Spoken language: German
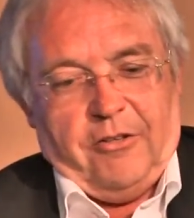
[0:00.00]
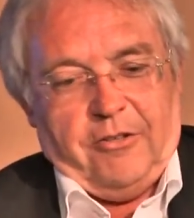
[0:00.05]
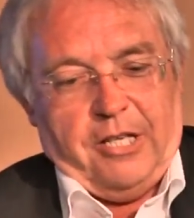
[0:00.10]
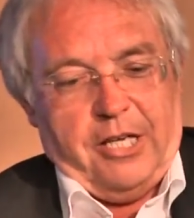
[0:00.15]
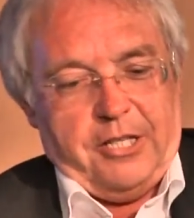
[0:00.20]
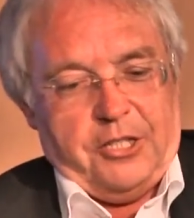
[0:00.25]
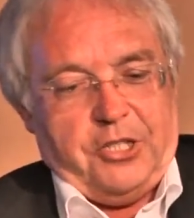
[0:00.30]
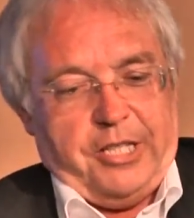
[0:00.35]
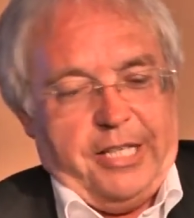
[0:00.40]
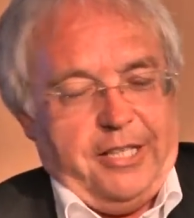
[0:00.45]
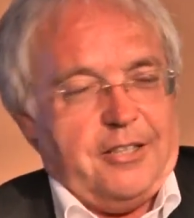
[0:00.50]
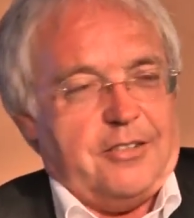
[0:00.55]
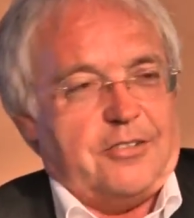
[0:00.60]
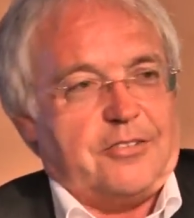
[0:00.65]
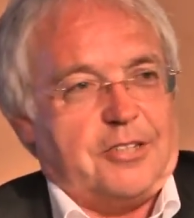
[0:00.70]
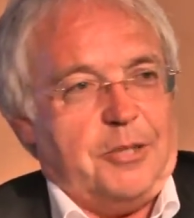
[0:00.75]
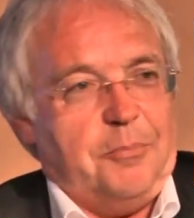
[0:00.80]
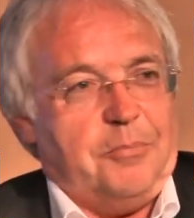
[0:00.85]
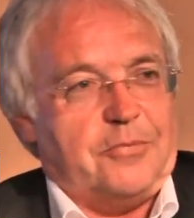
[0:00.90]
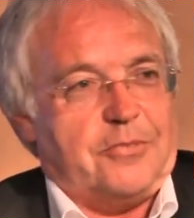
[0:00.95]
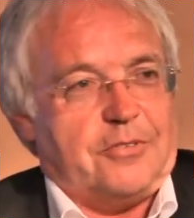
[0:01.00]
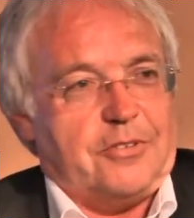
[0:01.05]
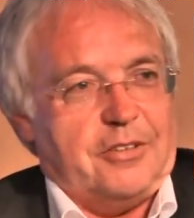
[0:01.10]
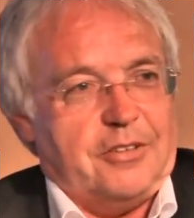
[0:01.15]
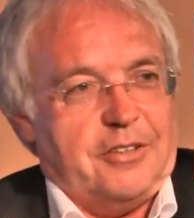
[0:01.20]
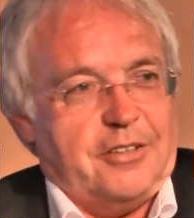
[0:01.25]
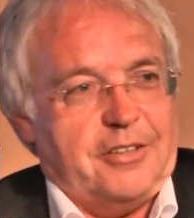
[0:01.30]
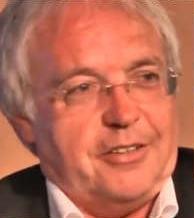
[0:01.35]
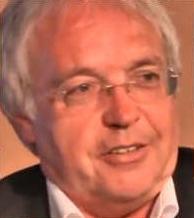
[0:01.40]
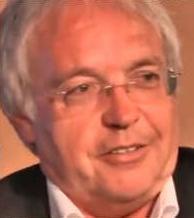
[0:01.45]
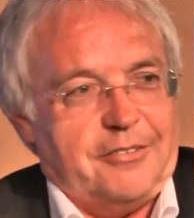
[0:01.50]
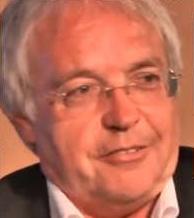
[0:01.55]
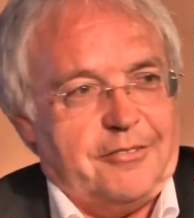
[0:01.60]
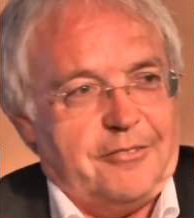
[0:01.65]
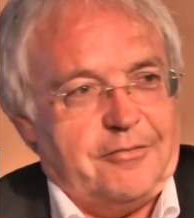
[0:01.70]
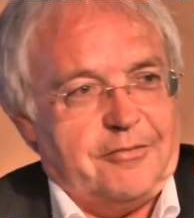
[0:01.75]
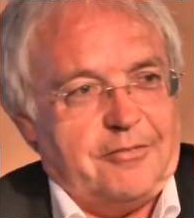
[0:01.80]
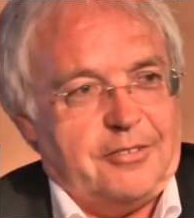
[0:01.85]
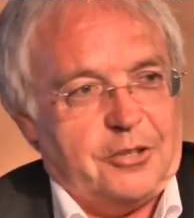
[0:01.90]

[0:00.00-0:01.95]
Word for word: Na, ich denke, es gibt äh,